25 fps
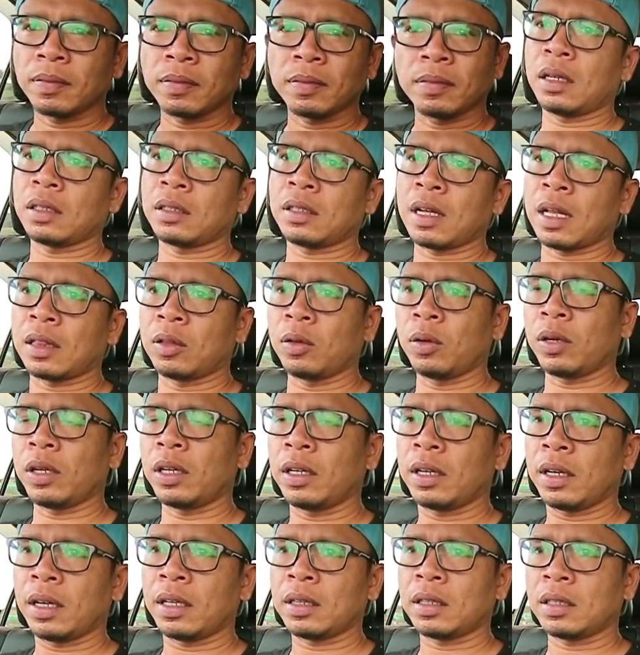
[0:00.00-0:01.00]
eh, satu
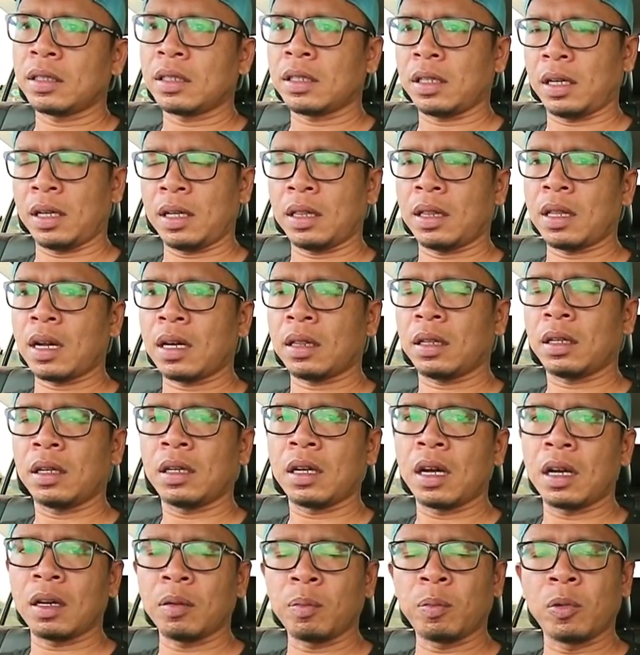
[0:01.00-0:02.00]
ringgit sekitar
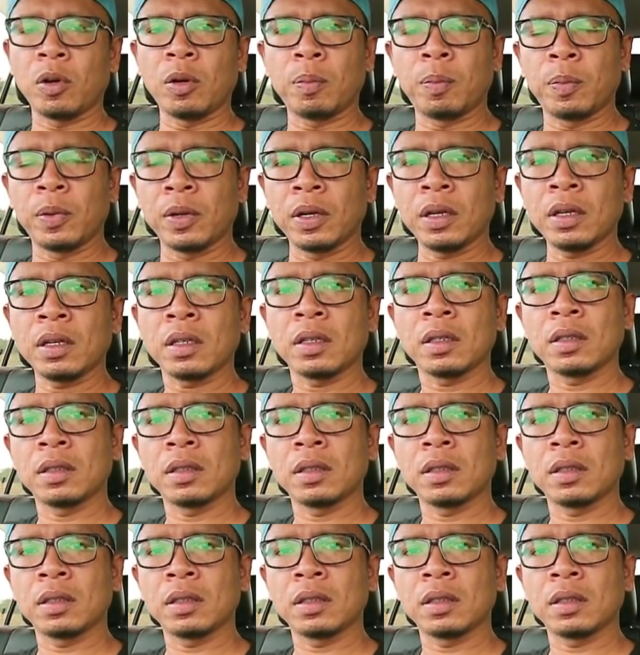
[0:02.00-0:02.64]
3000 lebih